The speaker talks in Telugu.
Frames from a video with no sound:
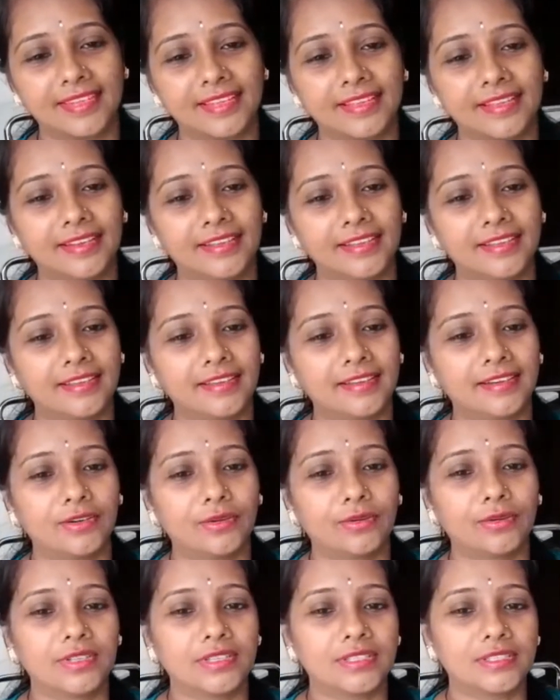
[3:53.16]
అలాగే ఇక్కడ
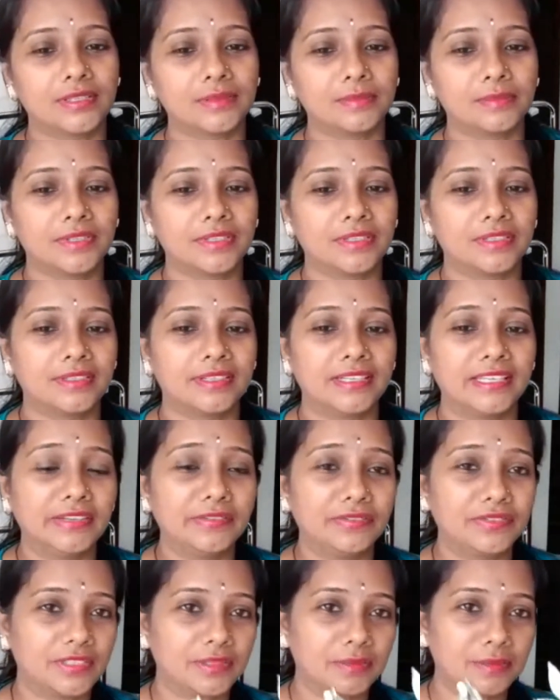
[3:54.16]
కూడా సమ్
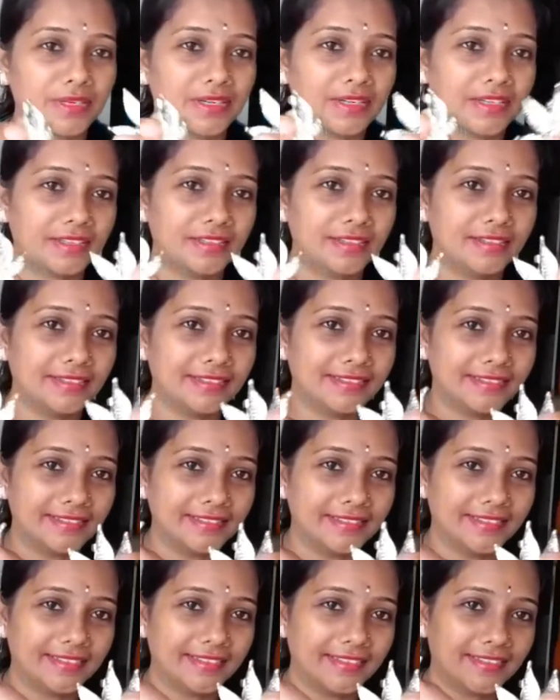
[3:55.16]
లీవ్స్ అనమాట ఇవి
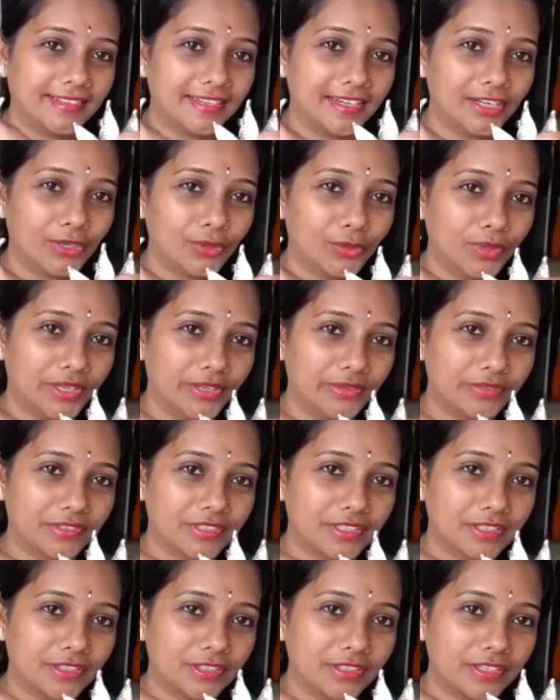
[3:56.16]
టూ లీవ్స్
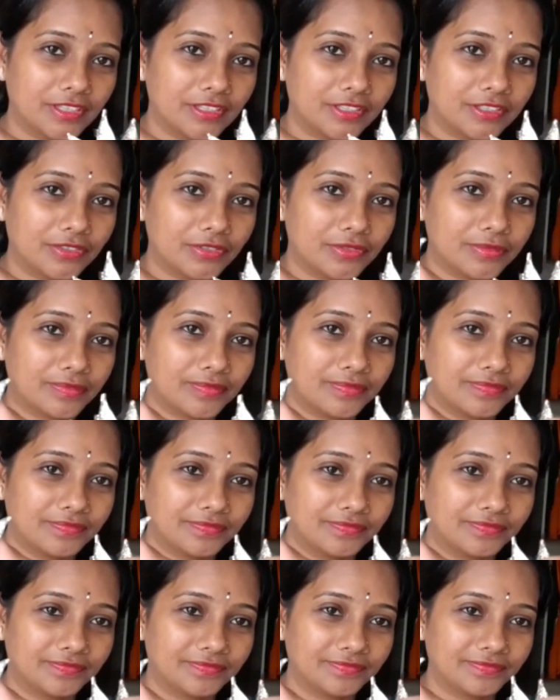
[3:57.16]
కింద ఇచ్చారు
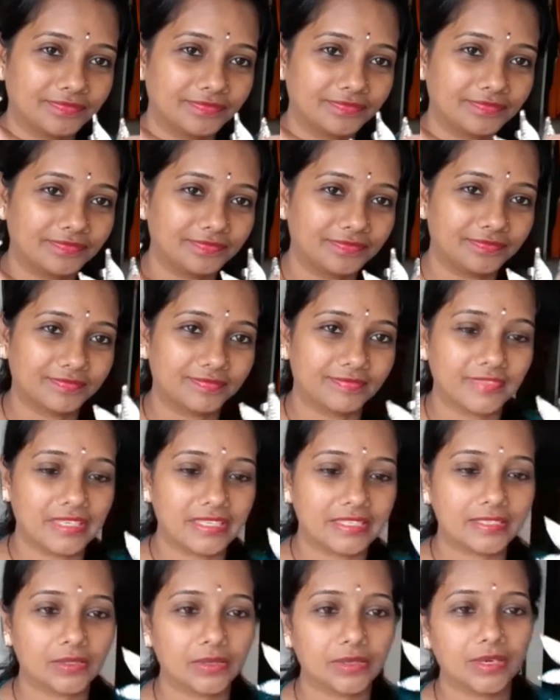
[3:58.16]

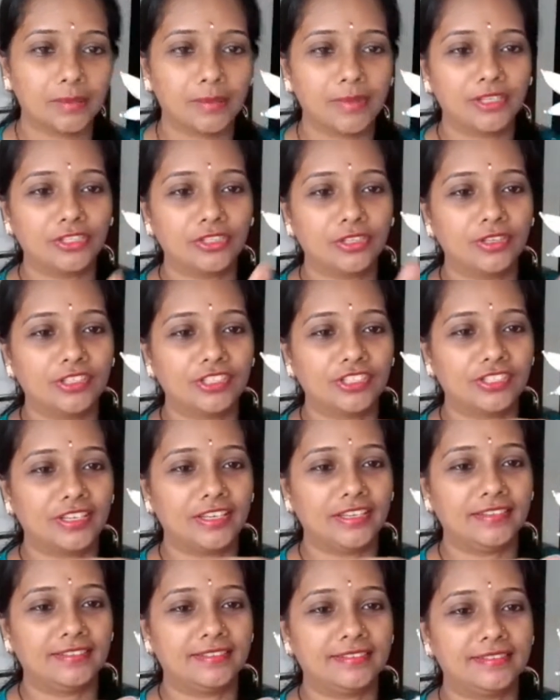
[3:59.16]
సో ఇలా మధ్యలో
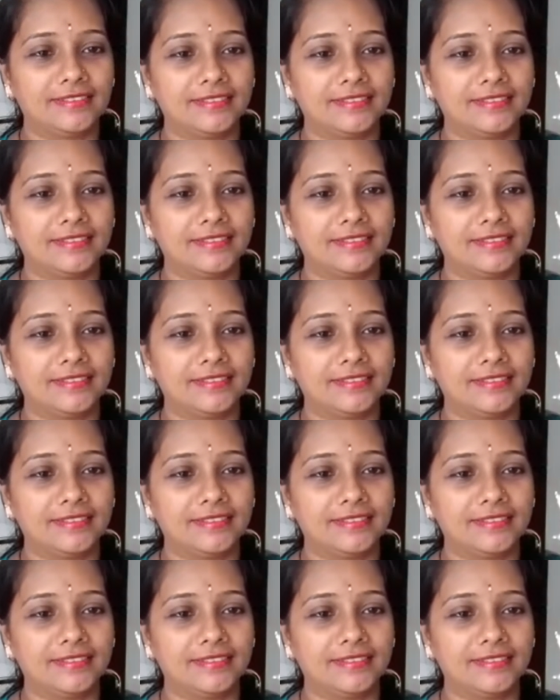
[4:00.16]
చైన్